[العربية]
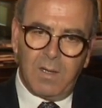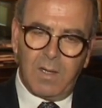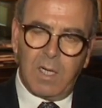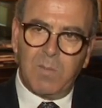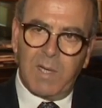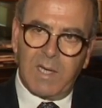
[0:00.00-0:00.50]

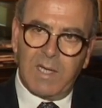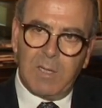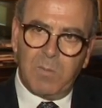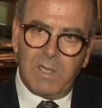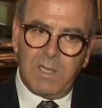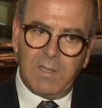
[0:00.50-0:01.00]
آه،
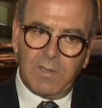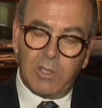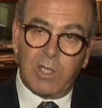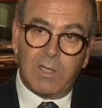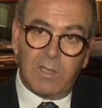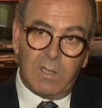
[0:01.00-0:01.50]
المقام
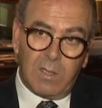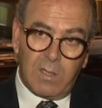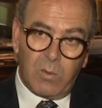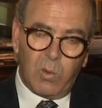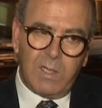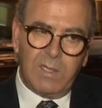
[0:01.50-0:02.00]

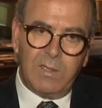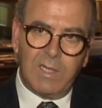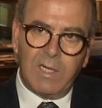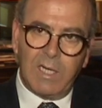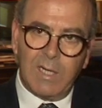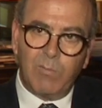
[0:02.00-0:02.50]
لجردها
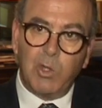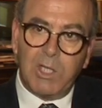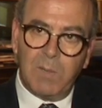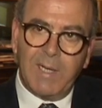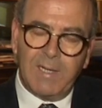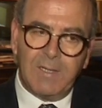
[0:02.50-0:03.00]
ولذكرها
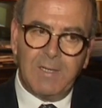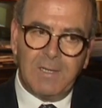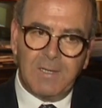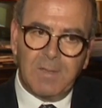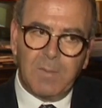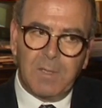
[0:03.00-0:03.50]
مجتمعة
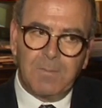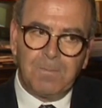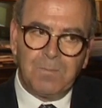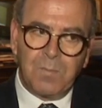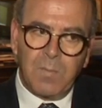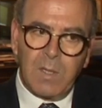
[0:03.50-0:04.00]
إنما
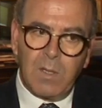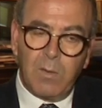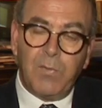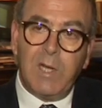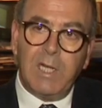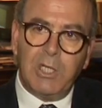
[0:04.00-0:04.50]

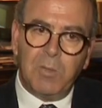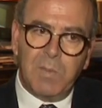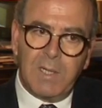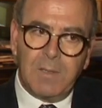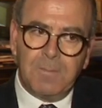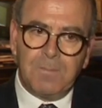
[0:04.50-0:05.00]
في
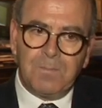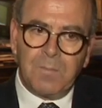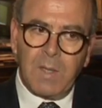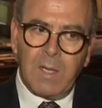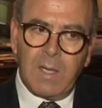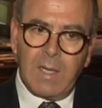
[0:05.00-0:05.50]
الإجمال
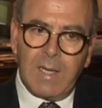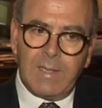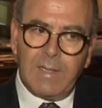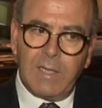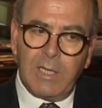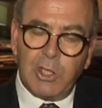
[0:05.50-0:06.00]

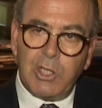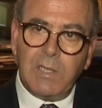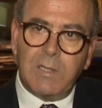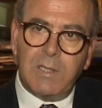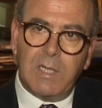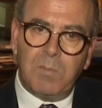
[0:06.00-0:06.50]
هذه
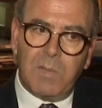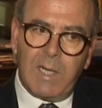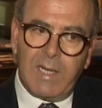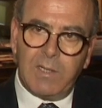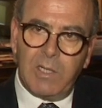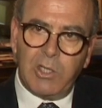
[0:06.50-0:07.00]
20 سنة من
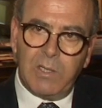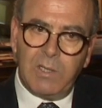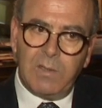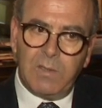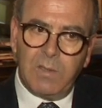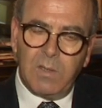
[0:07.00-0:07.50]
العهد
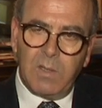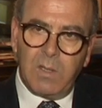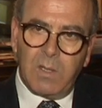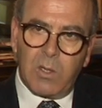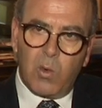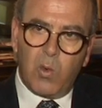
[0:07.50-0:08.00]
الجديد
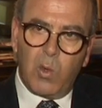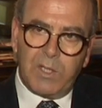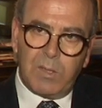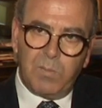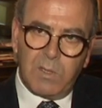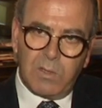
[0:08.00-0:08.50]

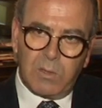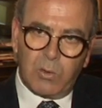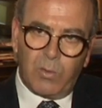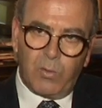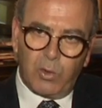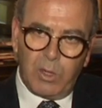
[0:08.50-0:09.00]
قوت من
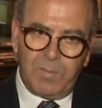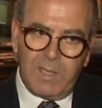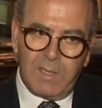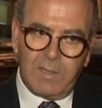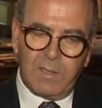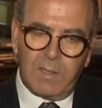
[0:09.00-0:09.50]
صمود
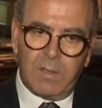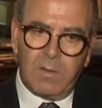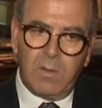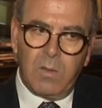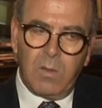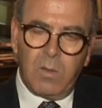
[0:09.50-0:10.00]
بلادنا
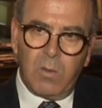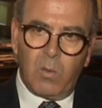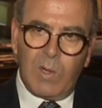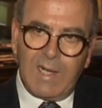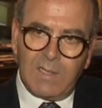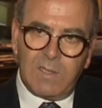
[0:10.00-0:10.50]

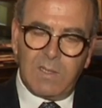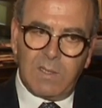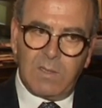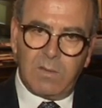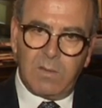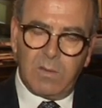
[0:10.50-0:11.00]

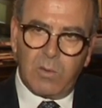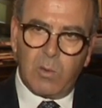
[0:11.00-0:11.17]
وعززت